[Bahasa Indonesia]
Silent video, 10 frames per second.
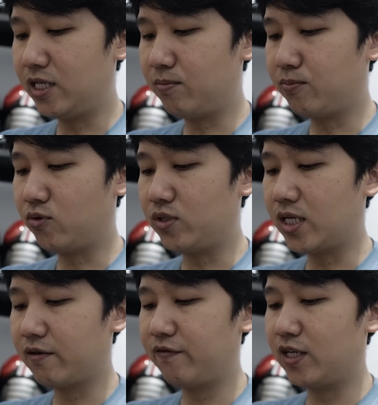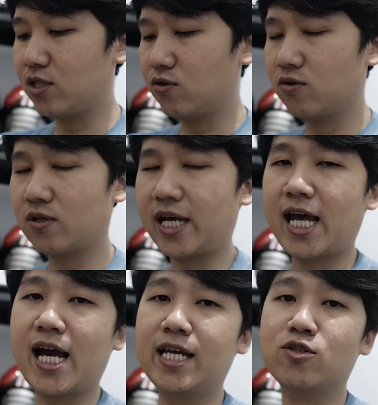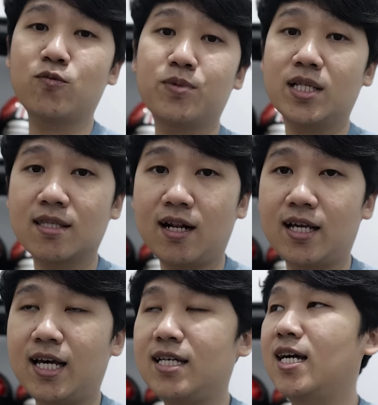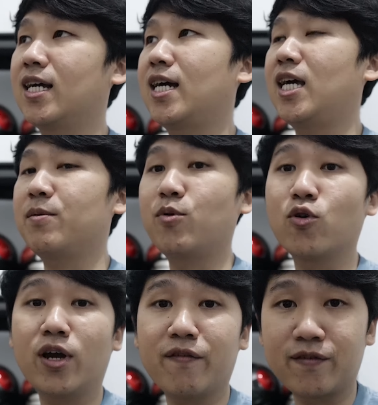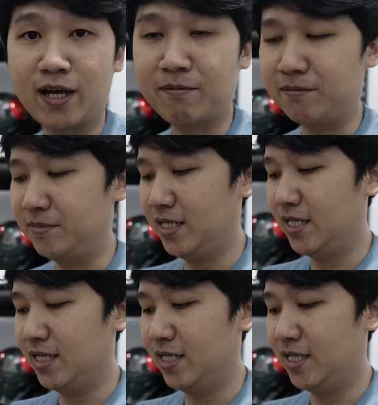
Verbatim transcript: ini punya fitur AI subtitle ya, yang kayak Poco F6.